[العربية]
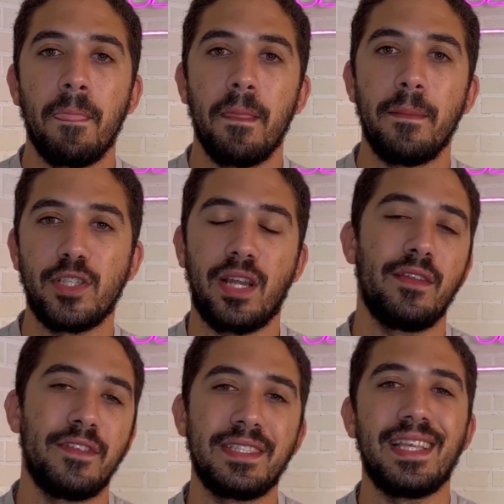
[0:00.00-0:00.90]
بشكل
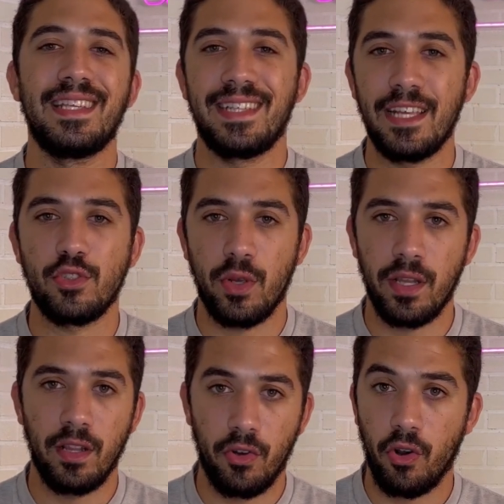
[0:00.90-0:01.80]
فيه استهزاء شويه
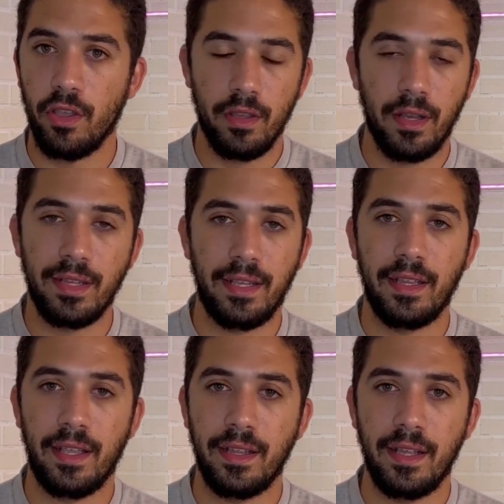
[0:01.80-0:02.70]
للراي انا
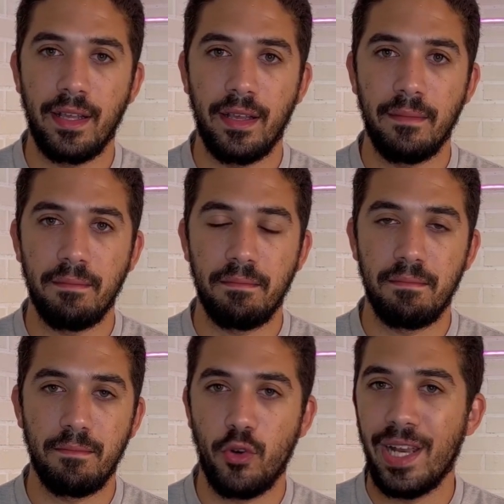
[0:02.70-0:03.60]
كده كده
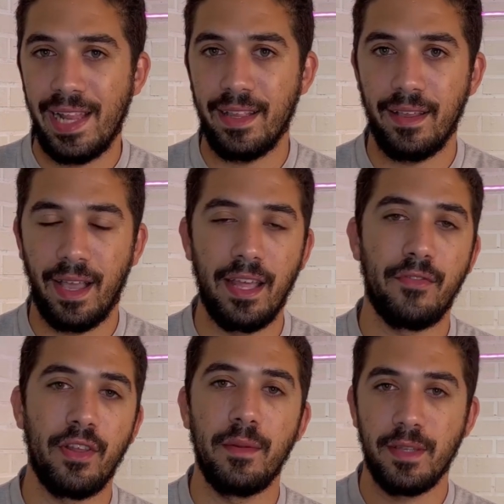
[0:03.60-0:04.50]
ولا انا
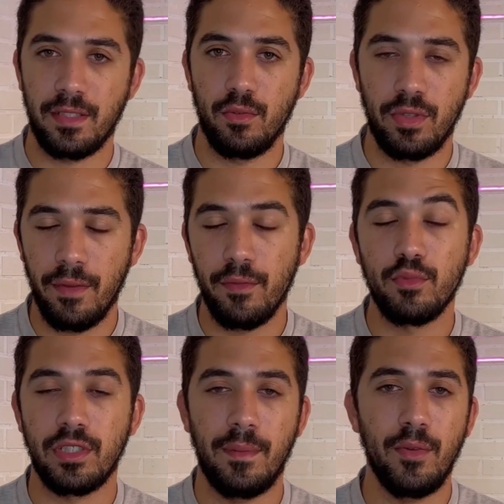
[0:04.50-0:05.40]
عارف ايه اللي بيحصل قدام في
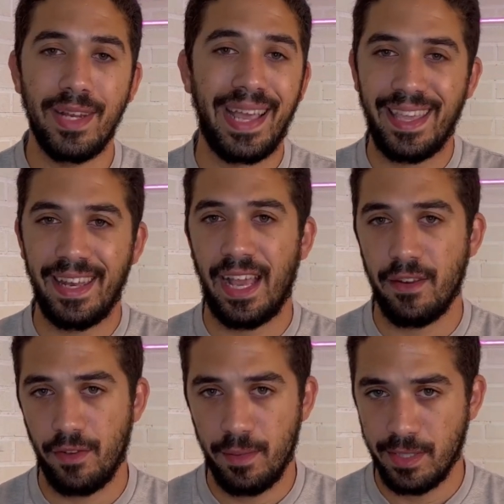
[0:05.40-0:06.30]
المستقبل ولا غيري عارف
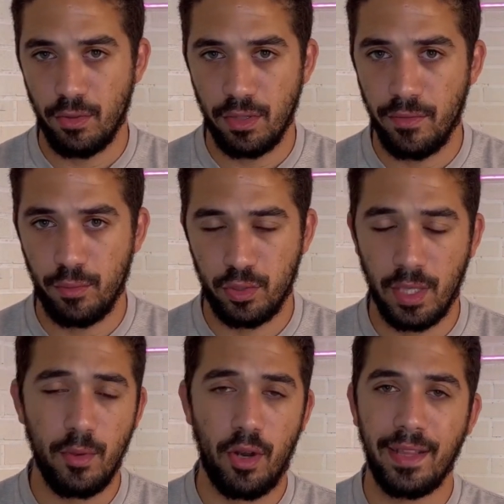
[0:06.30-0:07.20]
ايه اللي بيحصل قدام في
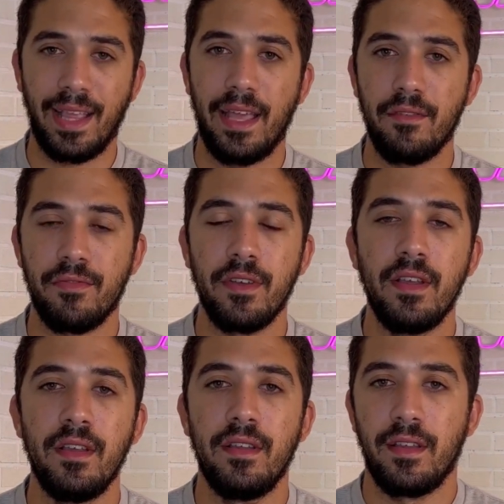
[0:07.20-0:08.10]
المستقبل ولا حد عارف
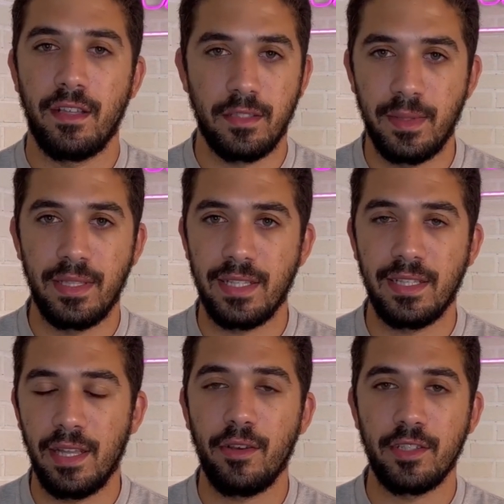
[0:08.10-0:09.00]
كان زمان ناس
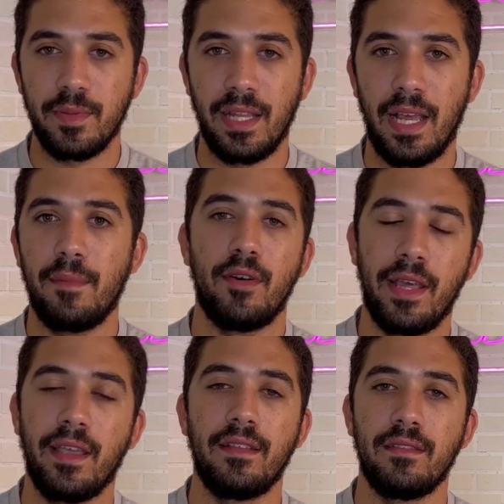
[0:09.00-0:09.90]
كتير قوي كسبت اللعبه
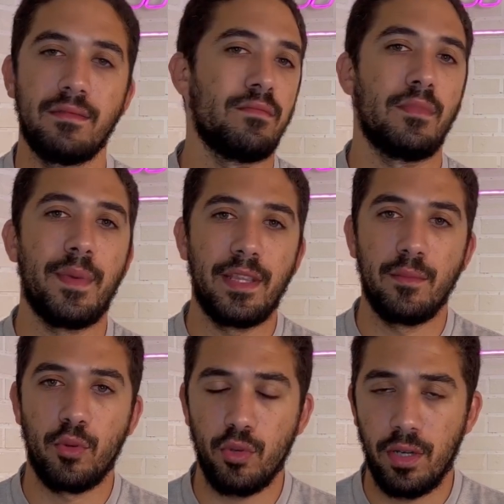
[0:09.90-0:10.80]
ولكن بما ان
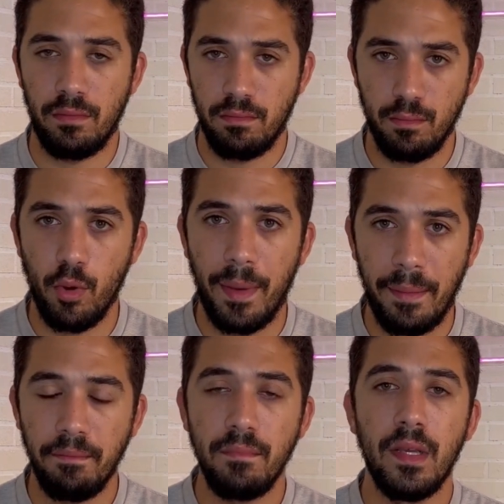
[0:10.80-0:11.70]
الموضوع مبهم